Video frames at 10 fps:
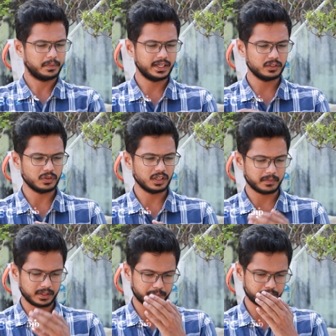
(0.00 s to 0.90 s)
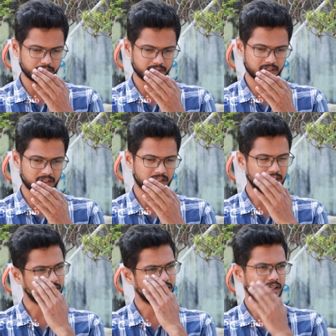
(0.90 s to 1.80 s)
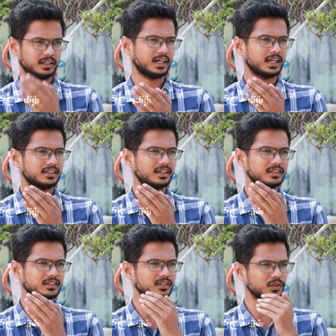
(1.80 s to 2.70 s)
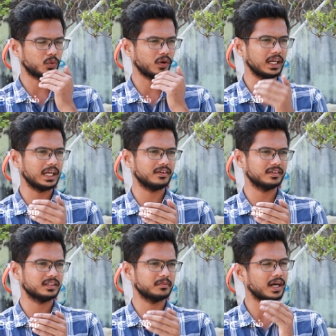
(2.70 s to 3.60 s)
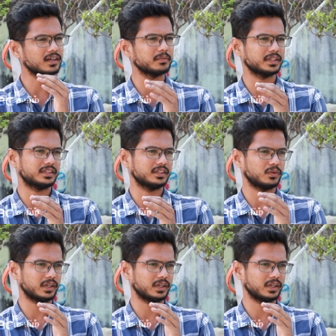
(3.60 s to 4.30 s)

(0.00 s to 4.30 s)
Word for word: இப்போ நீங்கள் சொல்லுங்கம்மா இப்போது அந்த காலத்திலிருந்து இந்த கோயில்ல வந்து மாற்று மதத்தினர்